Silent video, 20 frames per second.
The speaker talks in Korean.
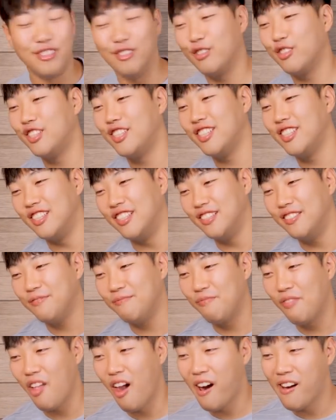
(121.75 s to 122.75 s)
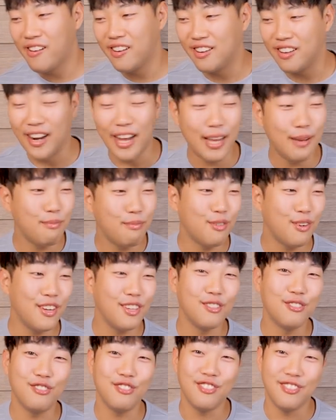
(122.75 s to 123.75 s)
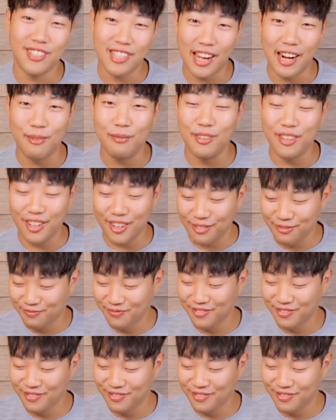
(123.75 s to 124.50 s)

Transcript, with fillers: 역시 라이브를 해도 잘합니다